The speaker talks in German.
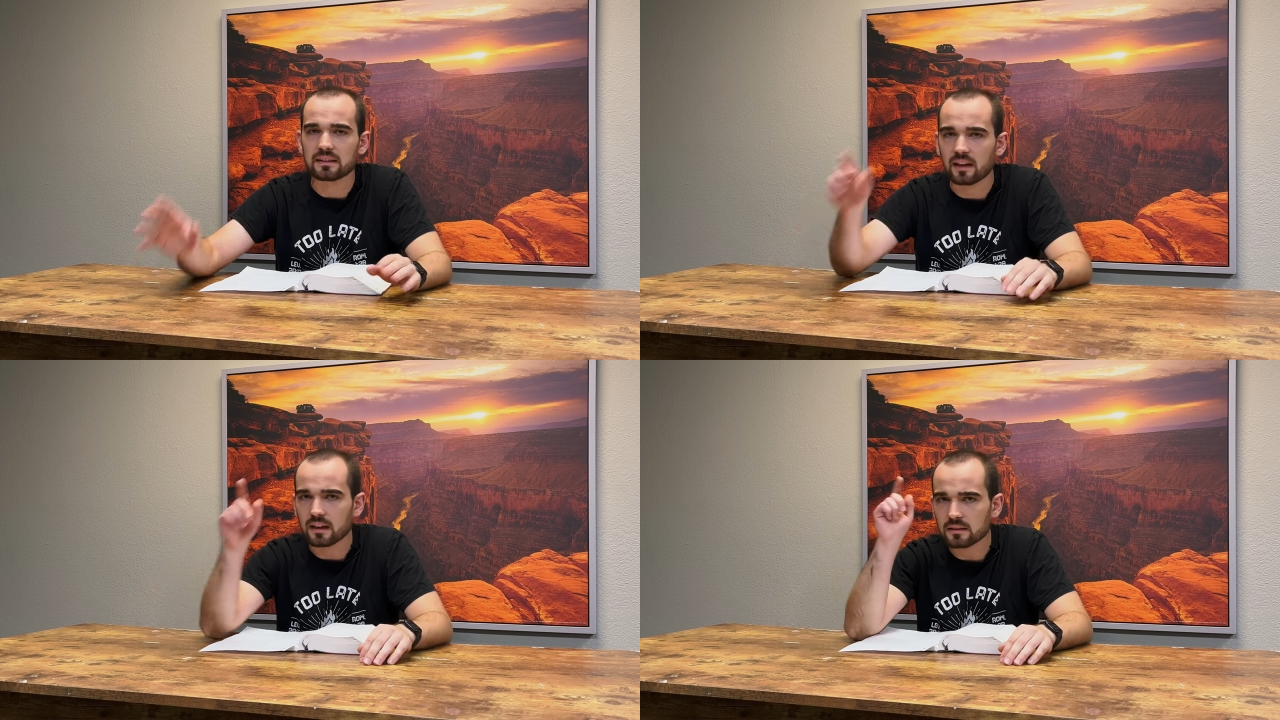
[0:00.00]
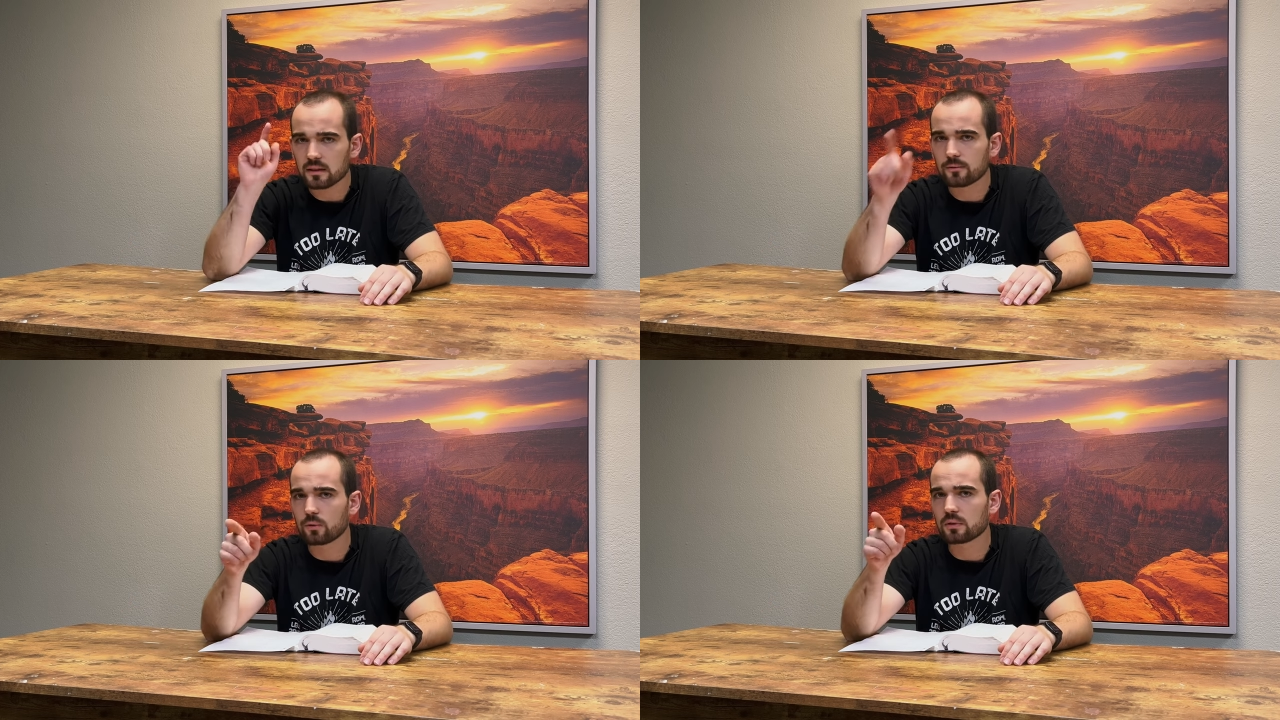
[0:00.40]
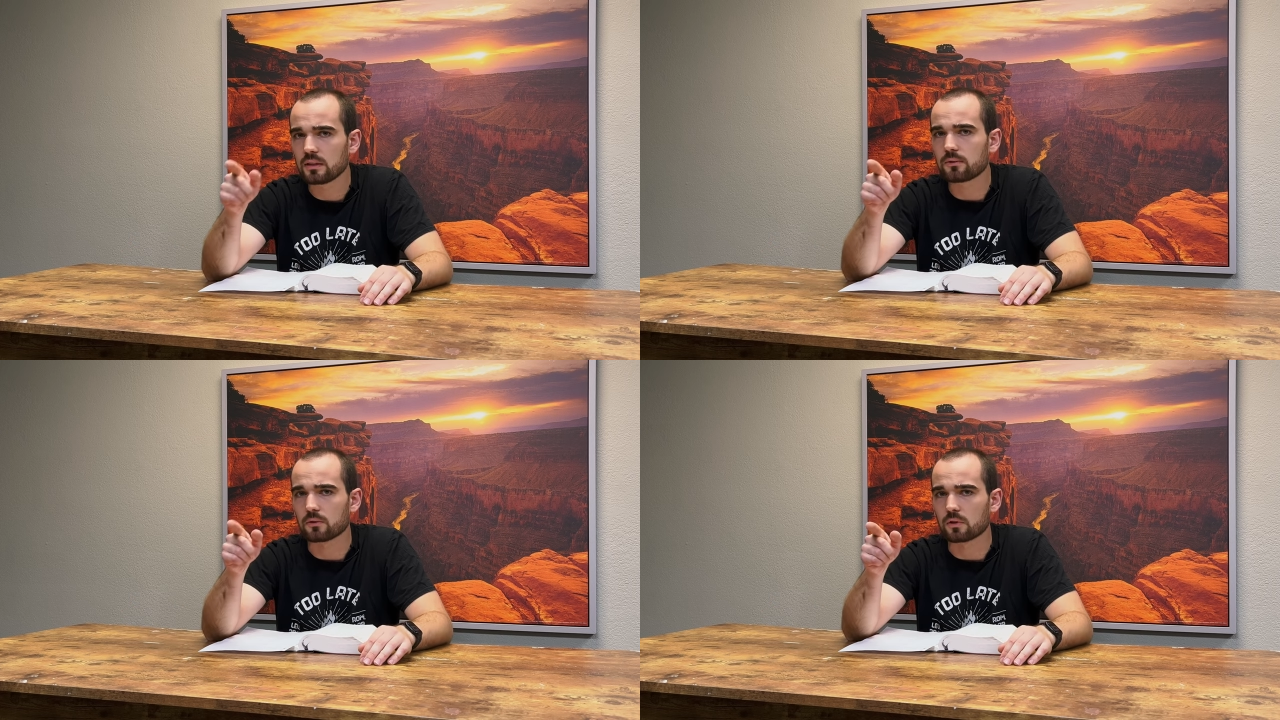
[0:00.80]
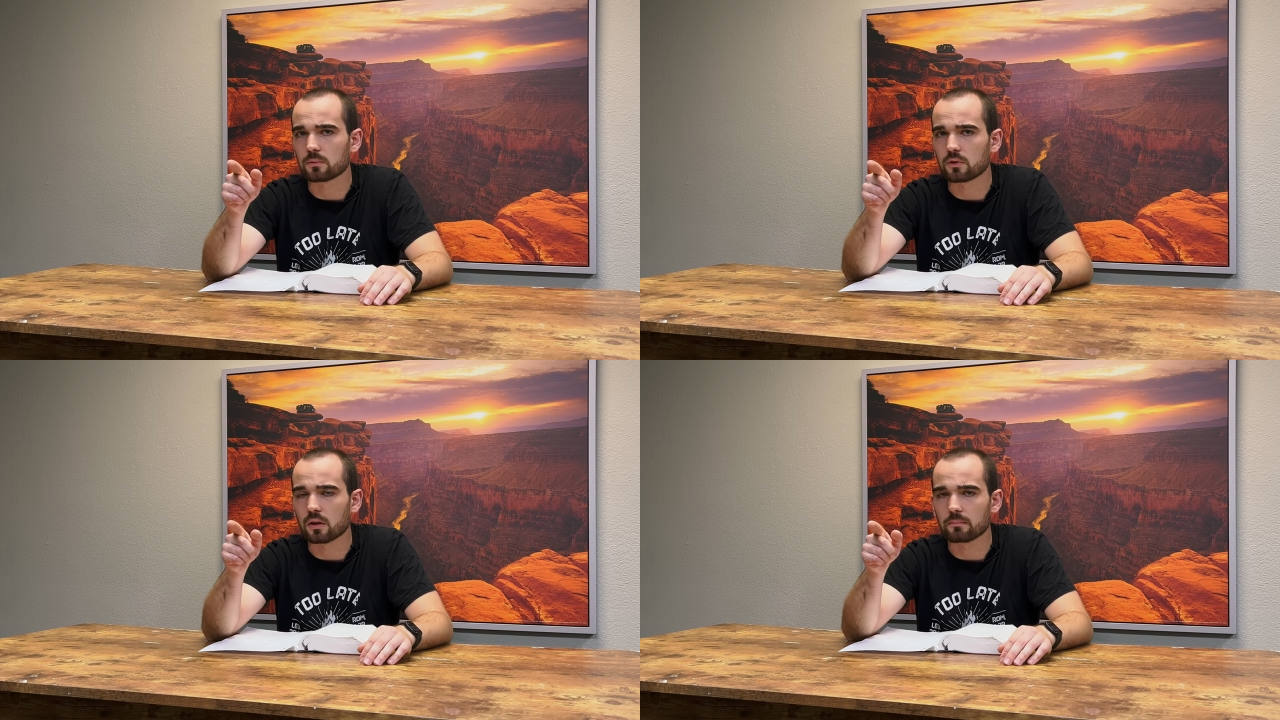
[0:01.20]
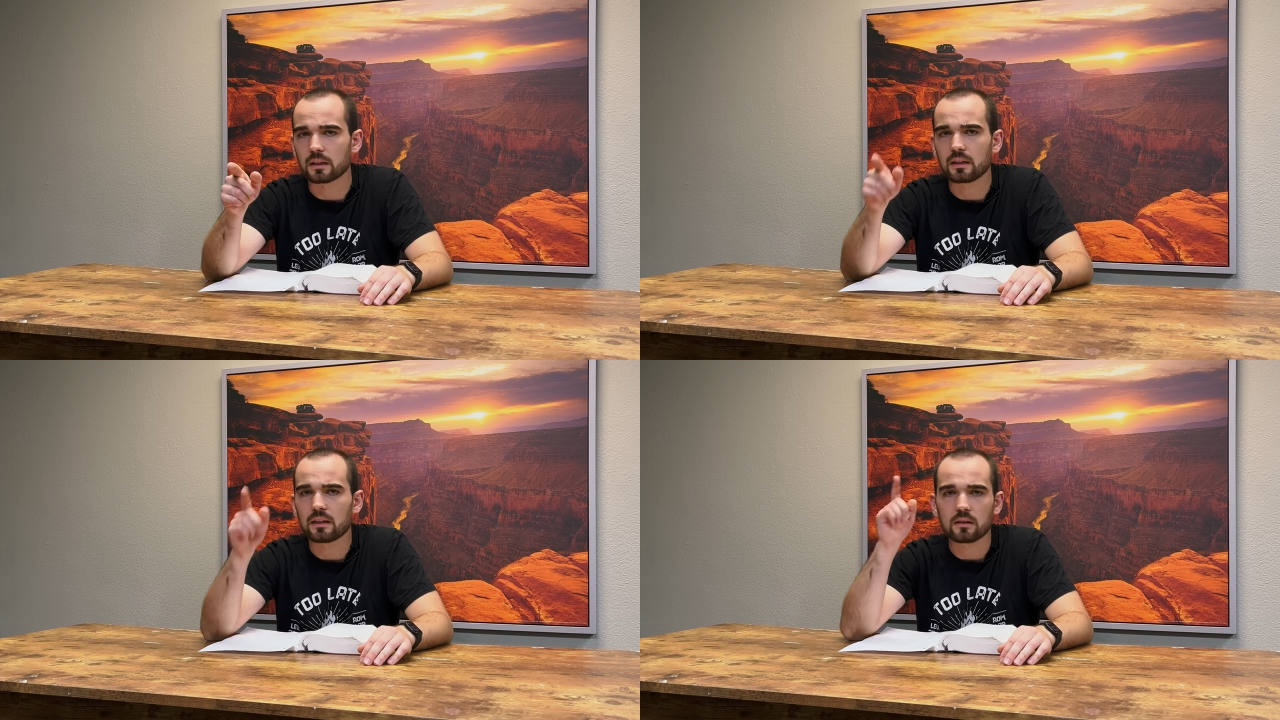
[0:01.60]
der hat einen Funken Licht von Gott bekommen
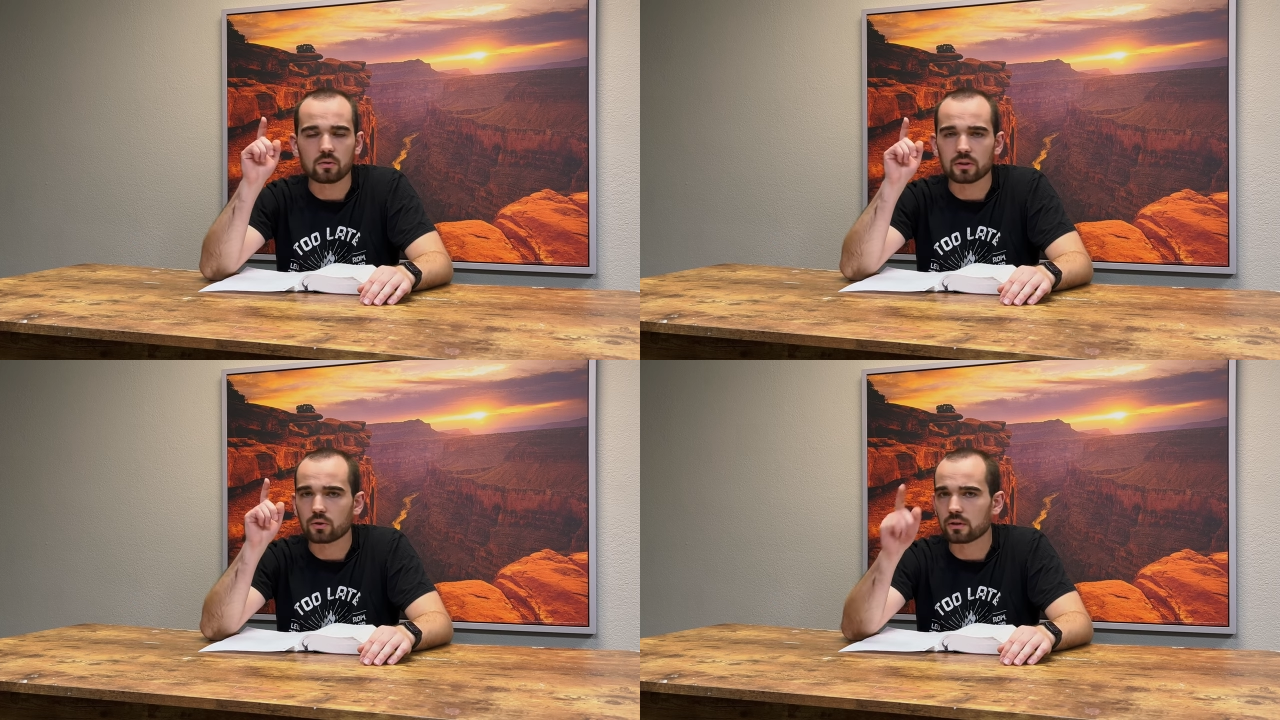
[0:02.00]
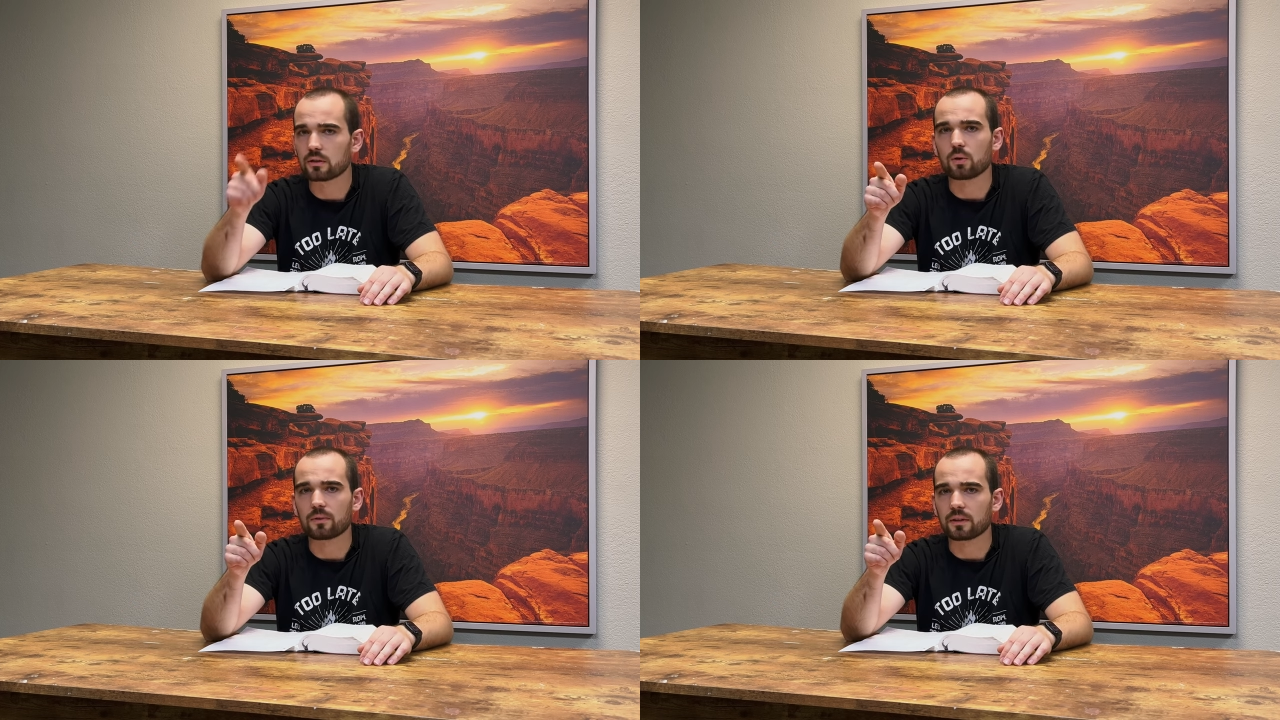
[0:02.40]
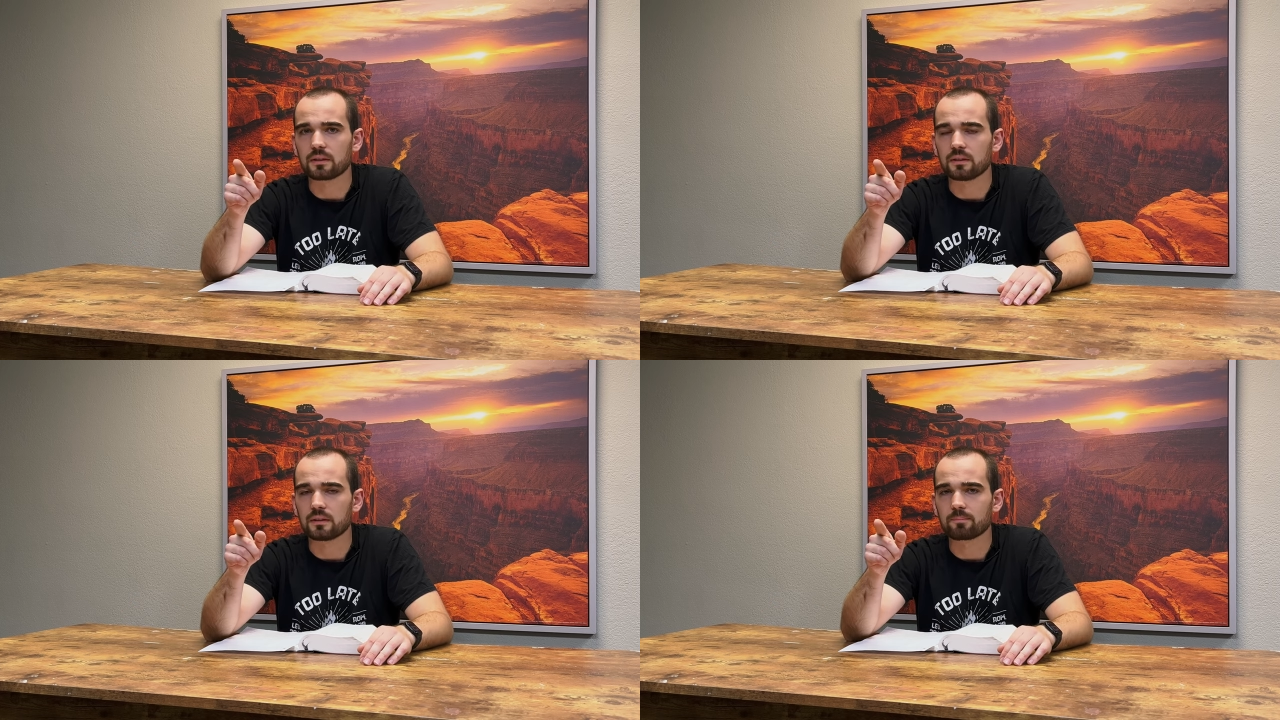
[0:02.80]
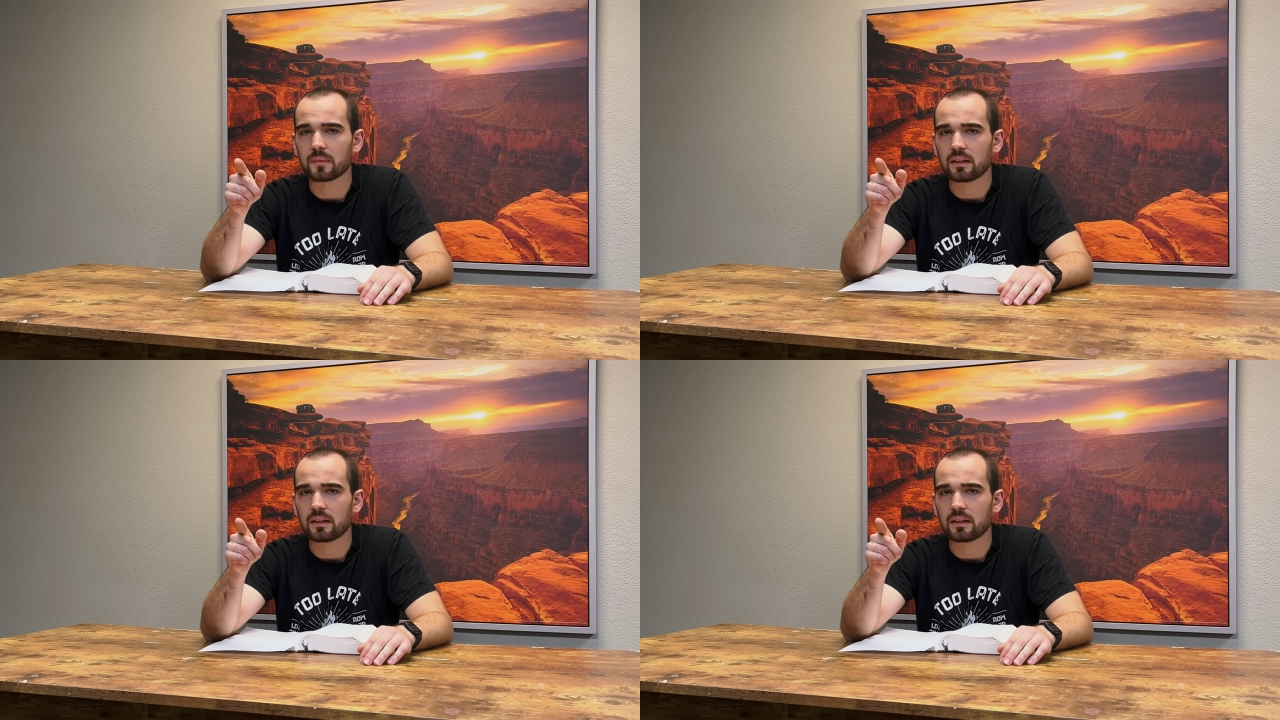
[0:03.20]
und er könnte darauf reagieren.